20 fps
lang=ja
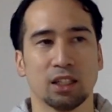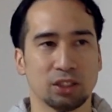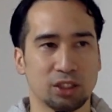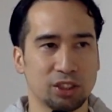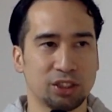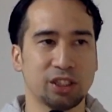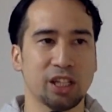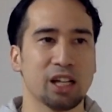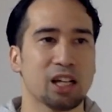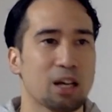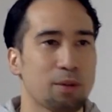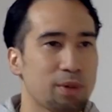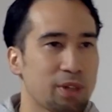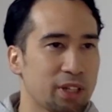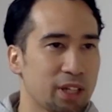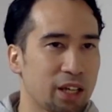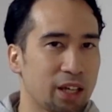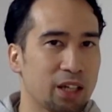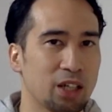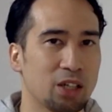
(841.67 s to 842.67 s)
ちっちゃい画
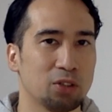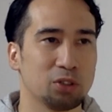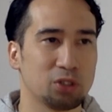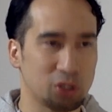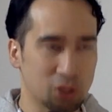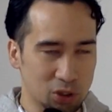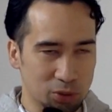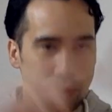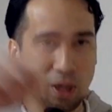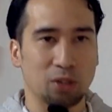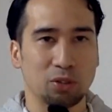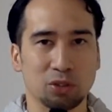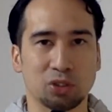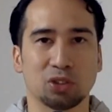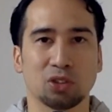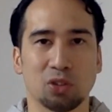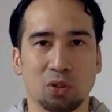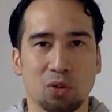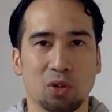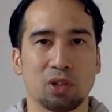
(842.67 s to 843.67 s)
面で普通、まあ、普
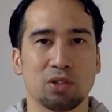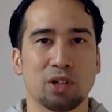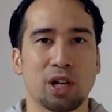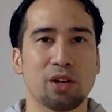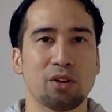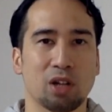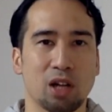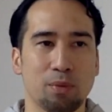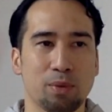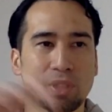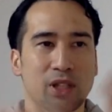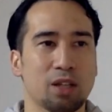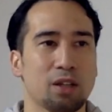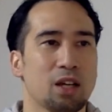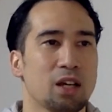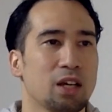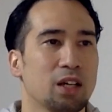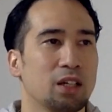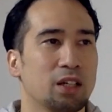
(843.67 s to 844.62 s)
通のこれぐらいの画面で、